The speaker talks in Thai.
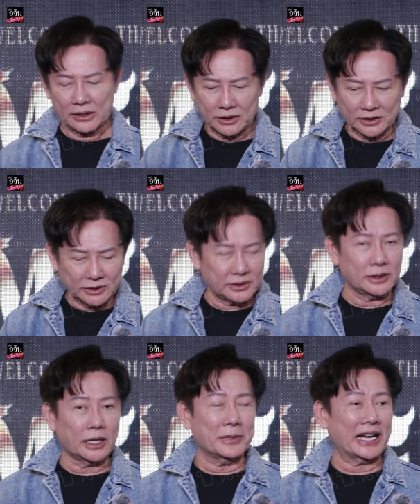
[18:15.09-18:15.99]
ดื้
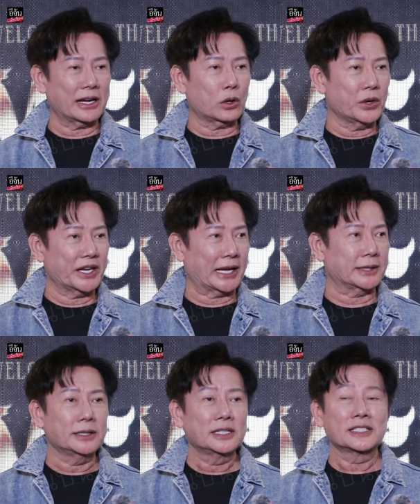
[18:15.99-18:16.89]
อๆแล้วก็มานั่งคุยกัน
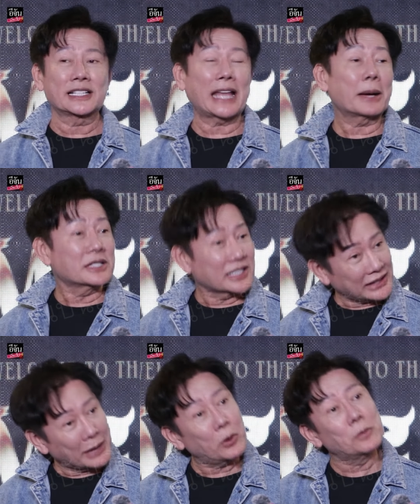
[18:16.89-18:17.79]
สตาฟคือส
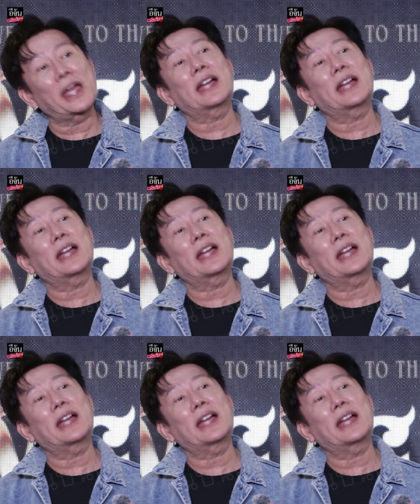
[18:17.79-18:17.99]
ตาฟผม